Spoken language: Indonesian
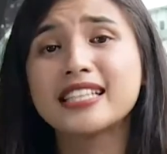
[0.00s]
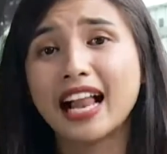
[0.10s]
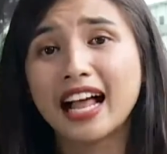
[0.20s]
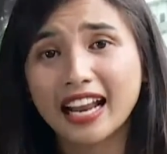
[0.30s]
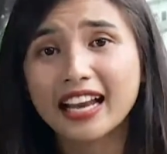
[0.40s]

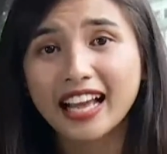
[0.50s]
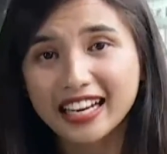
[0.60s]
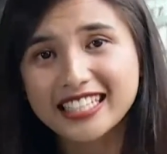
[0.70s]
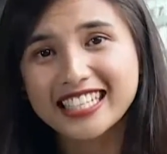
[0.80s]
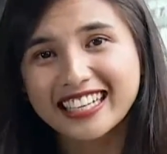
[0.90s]
jalanan yang
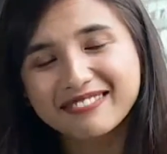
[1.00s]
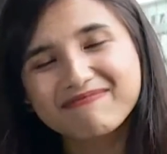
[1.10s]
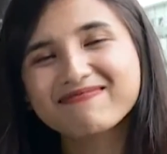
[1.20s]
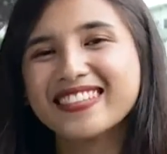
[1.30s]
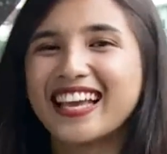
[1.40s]
licin.
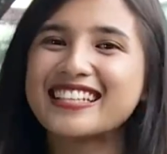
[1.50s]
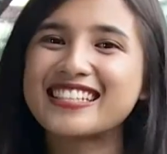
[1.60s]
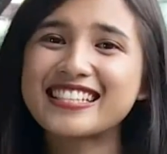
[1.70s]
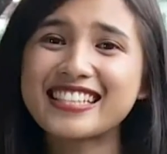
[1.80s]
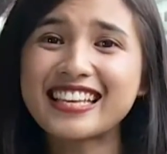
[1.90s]
Ya
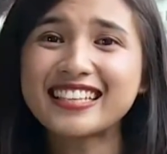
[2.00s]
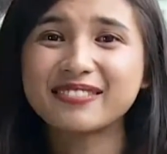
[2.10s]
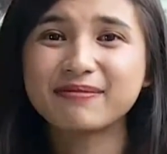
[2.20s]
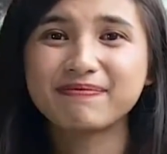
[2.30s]
Zizi,